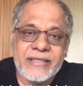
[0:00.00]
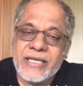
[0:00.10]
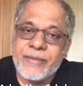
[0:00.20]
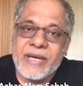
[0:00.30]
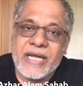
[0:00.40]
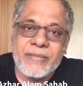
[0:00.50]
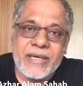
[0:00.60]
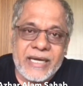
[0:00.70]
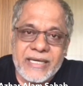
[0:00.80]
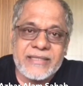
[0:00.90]
इब्राहिम
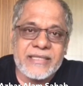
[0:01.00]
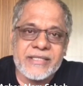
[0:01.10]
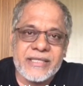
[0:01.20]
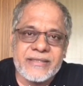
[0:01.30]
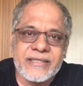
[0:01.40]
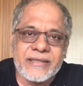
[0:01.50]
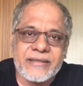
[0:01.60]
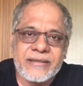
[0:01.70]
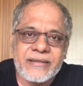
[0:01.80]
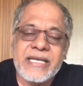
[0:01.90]
अलकाजी की शख्सियत
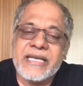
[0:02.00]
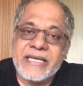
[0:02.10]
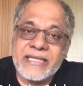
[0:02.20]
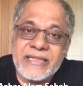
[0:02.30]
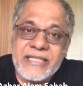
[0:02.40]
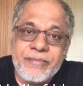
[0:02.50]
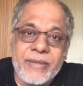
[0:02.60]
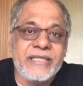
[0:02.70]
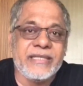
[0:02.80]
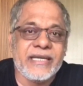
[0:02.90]
इतनी
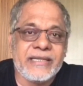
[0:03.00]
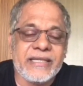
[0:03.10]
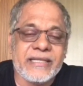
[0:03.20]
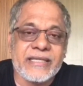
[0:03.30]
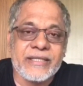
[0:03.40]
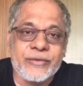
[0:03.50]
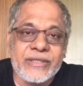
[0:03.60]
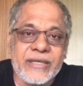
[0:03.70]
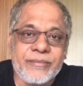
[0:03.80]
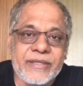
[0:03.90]
बड़ी है थिएटर की
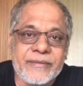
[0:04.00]
दुनिया में